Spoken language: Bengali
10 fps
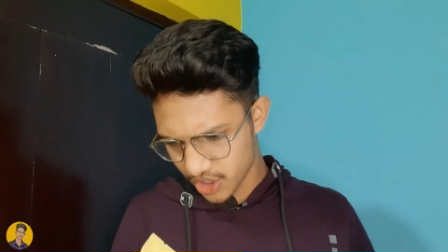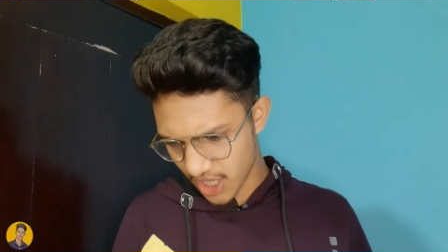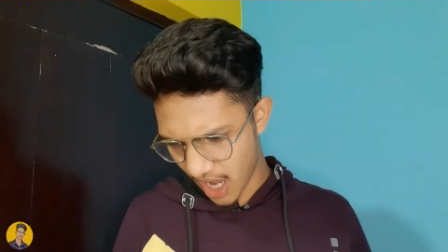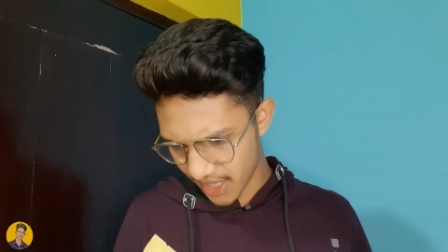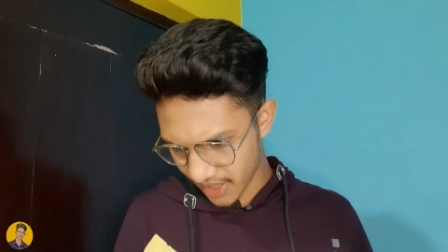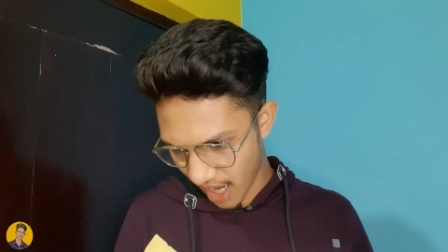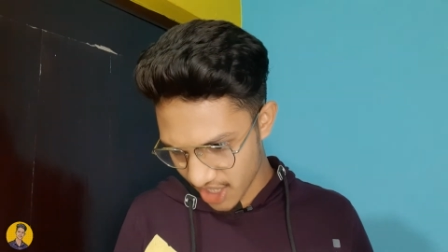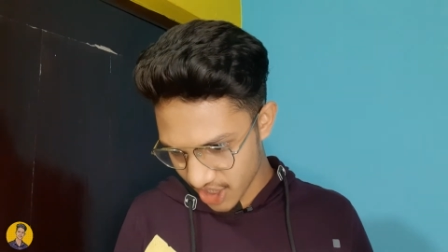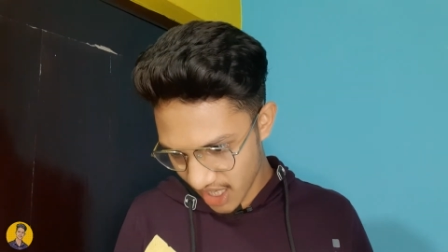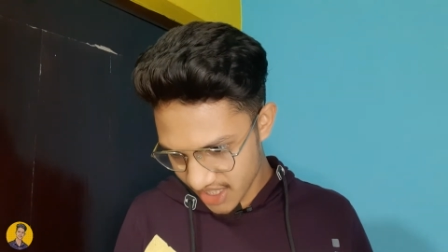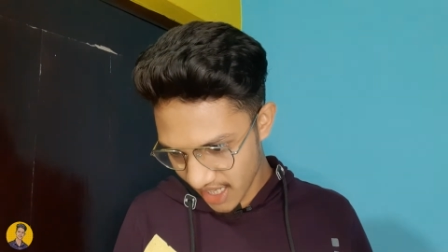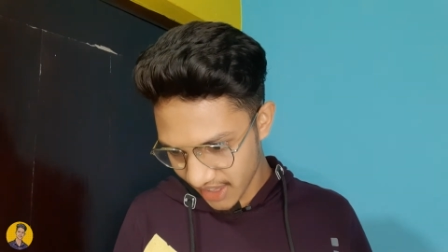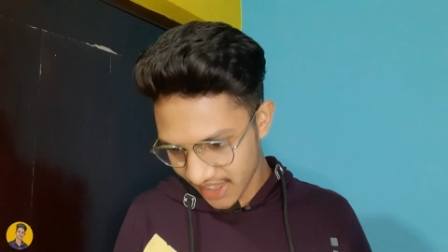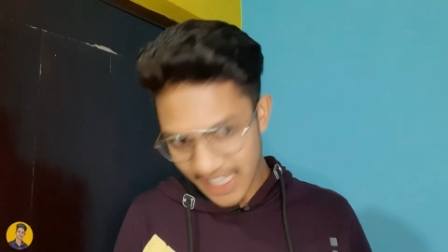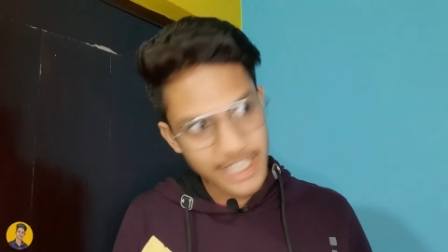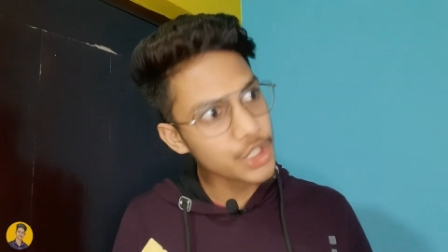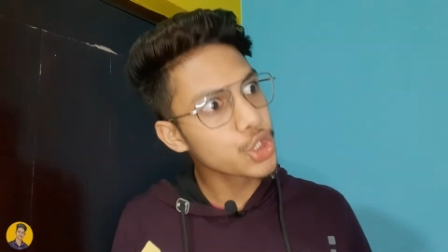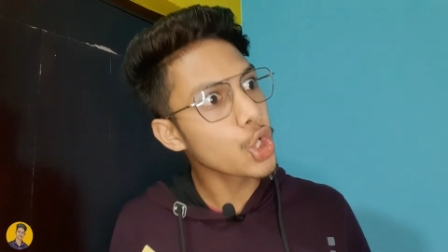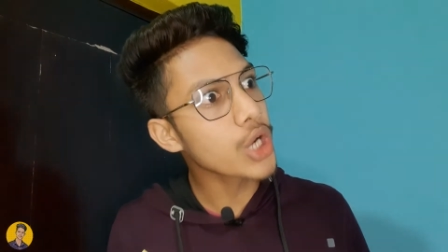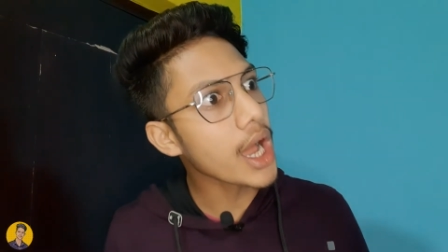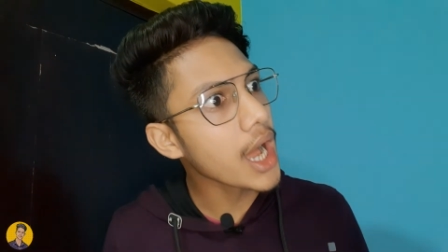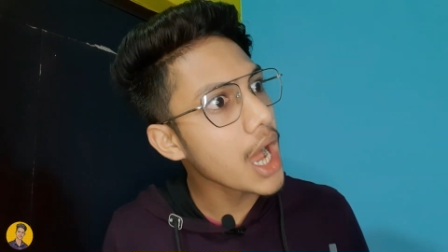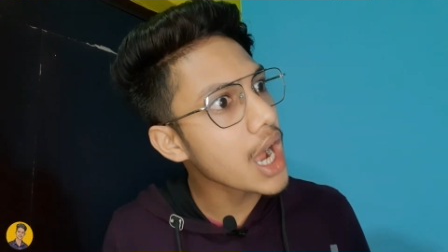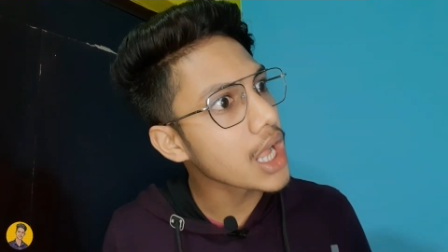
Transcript: সাতাশ হাজার তিনশো টাকা